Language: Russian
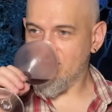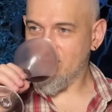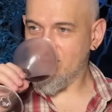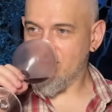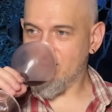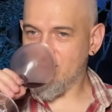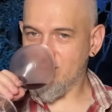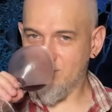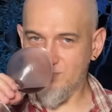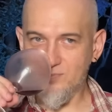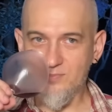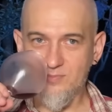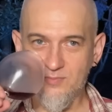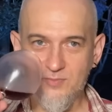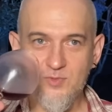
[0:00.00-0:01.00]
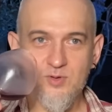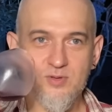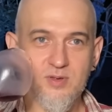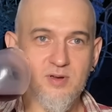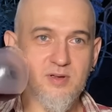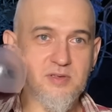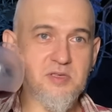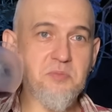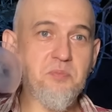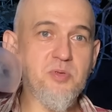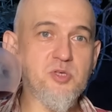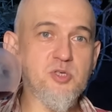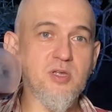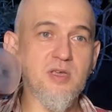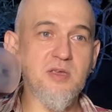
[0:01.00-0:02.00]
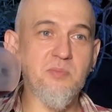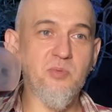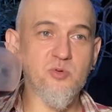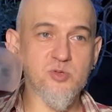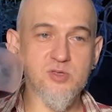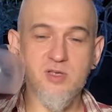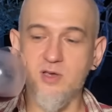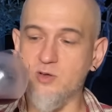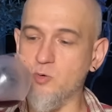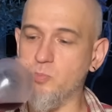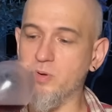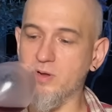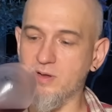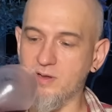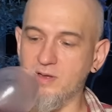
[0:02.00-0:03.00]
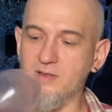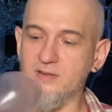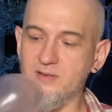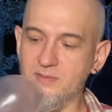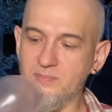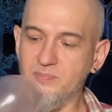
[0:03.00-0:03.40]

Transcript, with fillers: Вот. Ну, это такая типичная японская группа какая-то.